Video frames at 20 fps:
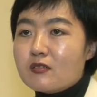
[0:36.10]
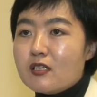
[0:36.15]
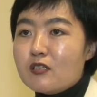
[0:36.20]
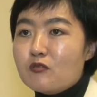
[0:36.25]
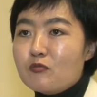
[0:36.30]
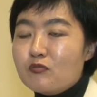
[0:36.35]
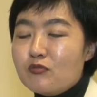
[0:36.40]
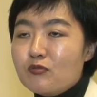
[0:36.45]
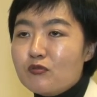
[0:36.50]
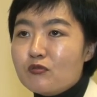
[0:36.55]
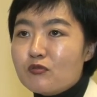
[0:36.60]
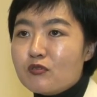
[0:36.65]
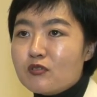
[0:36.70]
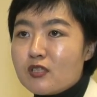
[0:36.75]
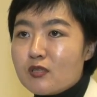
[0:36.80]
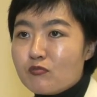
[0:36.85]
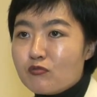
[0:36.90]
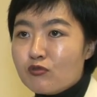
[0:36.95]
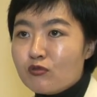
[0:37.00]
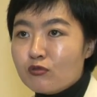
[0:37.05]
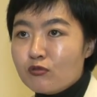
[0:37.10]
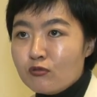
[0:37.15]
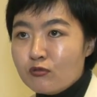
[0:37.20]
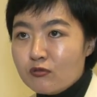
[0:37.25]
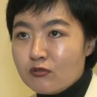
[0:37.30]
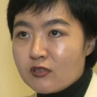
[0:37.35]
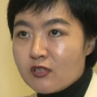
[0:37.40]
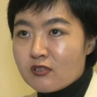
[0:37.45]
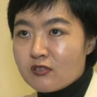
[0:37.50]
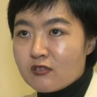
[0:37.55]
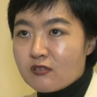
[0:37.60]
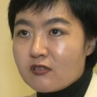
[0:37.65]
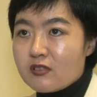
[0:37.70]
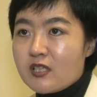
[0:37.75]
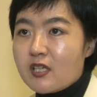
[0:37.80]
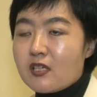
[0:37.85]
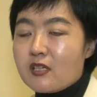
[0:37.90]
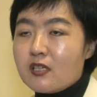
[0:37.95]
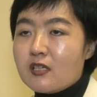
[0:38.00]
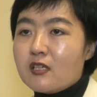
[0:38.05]
산후풍으로 그냥 뭉뚱그려져서
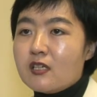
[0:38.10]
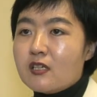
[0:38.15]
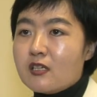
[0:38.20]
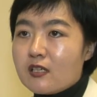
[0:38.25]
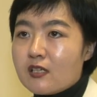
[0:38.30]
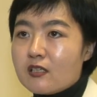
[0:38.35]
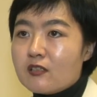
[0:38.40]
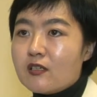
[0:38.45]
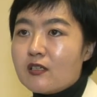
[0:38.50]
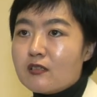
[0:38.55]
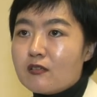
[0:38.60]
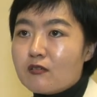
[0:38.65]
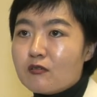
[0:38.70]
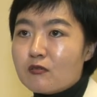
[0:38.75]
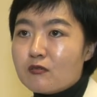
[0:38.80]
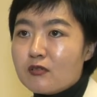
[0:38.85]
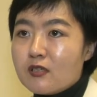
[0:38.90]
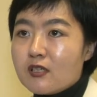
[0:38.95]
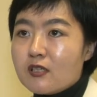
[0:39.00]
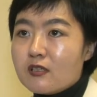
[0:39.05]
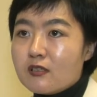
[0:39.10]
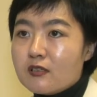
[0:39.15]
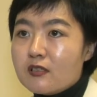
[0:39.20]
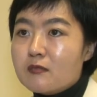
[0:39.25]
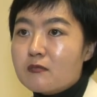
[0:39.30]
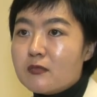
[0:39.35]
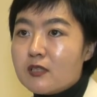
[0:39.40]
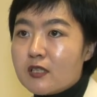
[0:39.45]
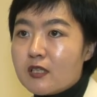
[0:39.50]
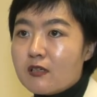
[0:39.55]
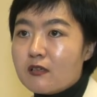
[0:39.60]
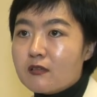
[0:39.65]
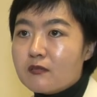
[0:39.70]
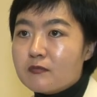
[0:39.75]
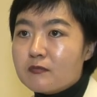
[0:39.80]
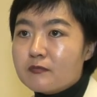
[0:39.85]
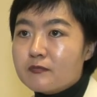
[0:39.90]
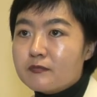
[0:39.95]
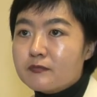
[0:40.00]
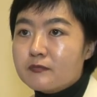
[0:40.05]
얘기가 되는 걸로 생각이 됩니다.